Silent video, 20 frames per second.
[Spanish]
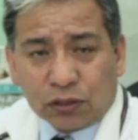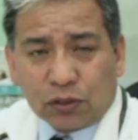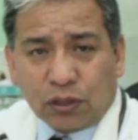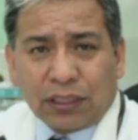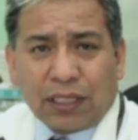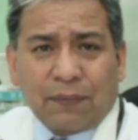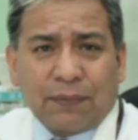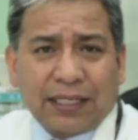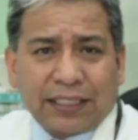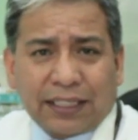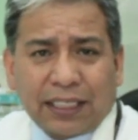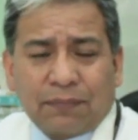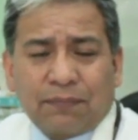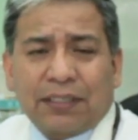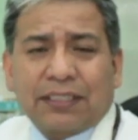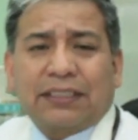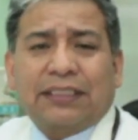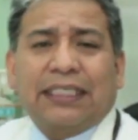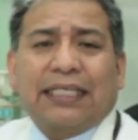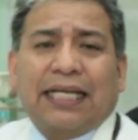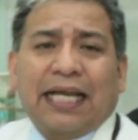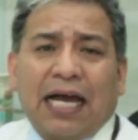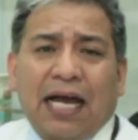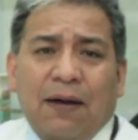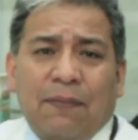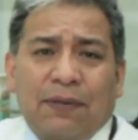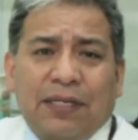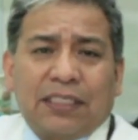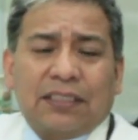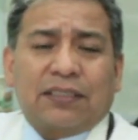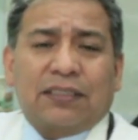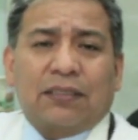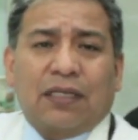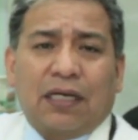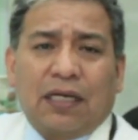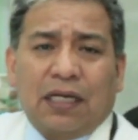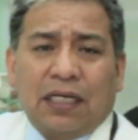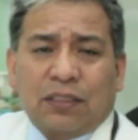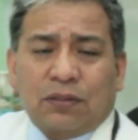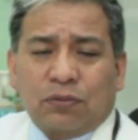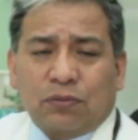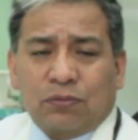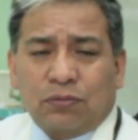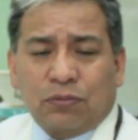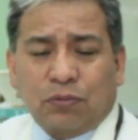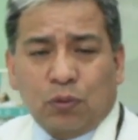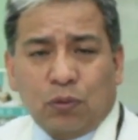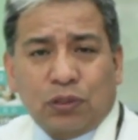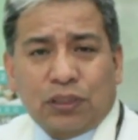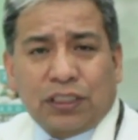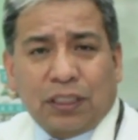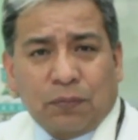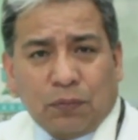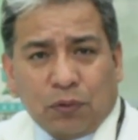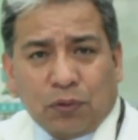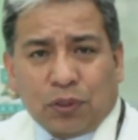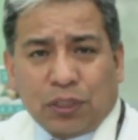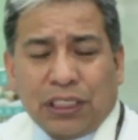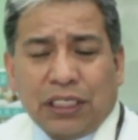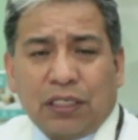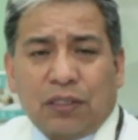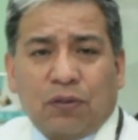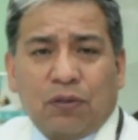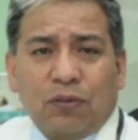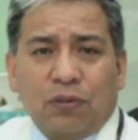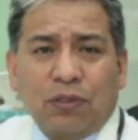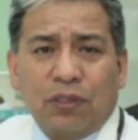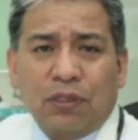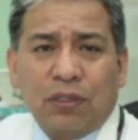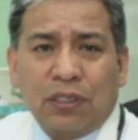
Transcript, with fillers: Son tabletas masticables, es un dulce muy rico,